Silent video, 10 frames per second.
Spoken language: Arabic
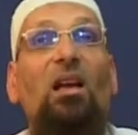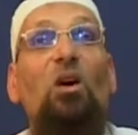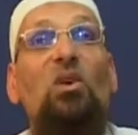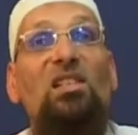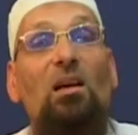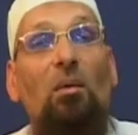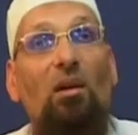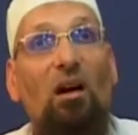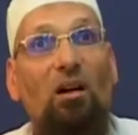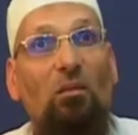كان هو السبب
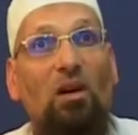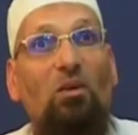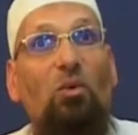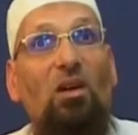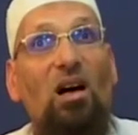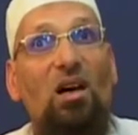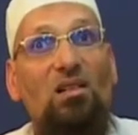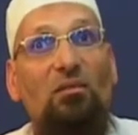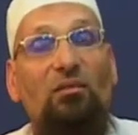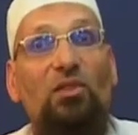الأكبر والأعظم